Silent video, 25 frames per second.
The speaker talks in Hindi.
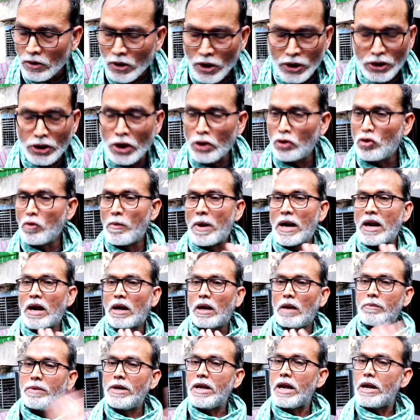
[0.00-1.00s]
इतनी दोबारा
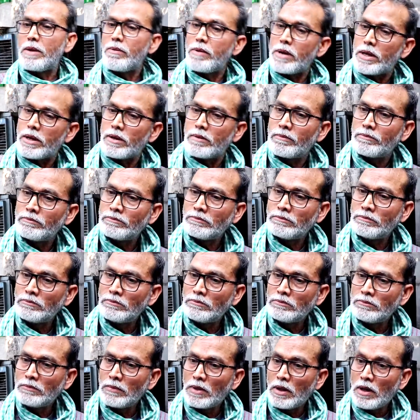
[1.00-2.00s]
कभी नहीं हुई
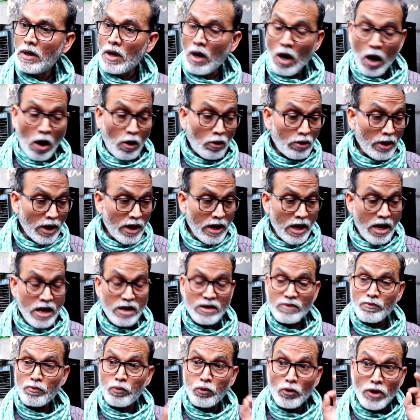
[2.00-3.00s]
और
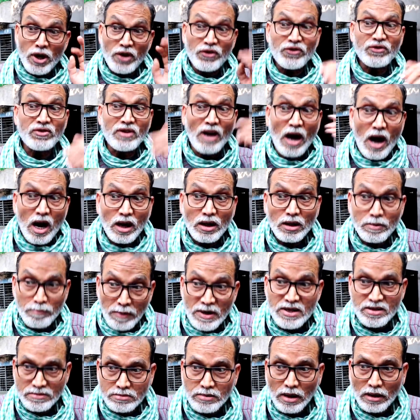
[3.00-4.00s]
एक पूरे साठ
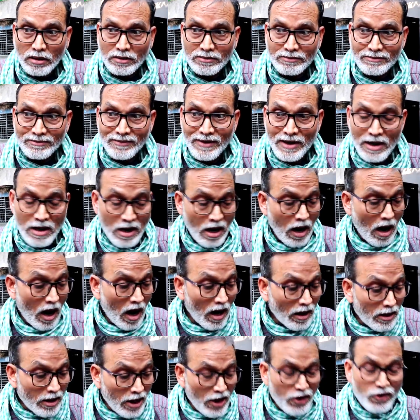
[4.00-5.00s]
वर्ष तक
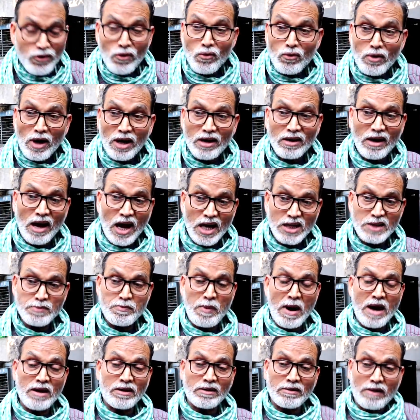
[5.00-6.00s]
अंग्रेजों का
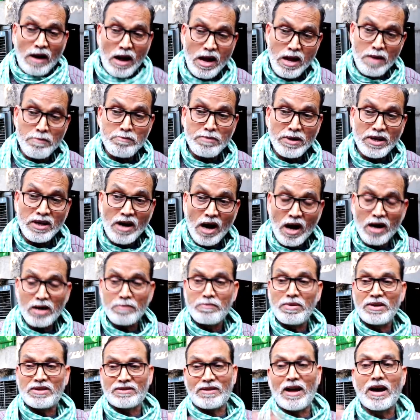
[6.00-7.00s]
राजपाट कायम भी रहा
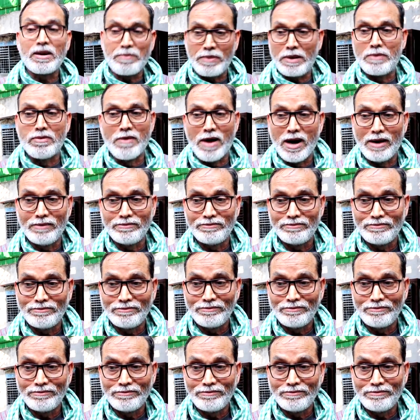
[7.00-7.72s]
विस्तार भी हुआ